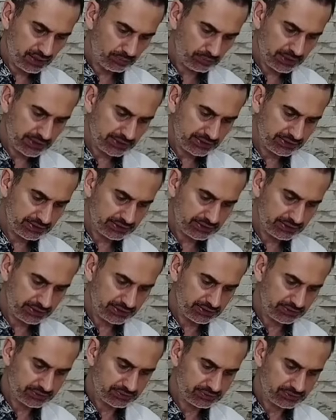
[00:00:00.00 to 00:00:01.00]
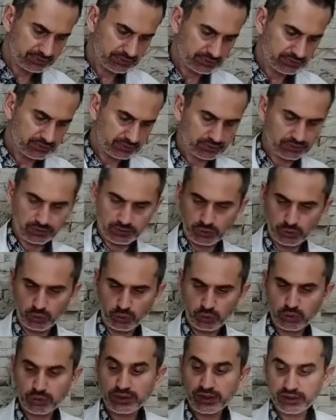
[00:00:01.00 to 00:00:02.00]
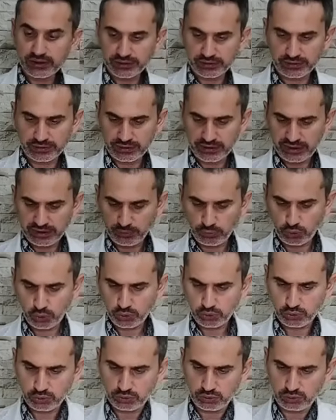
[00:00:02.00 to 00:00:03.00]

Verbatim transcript: damlasını da onu da e, limon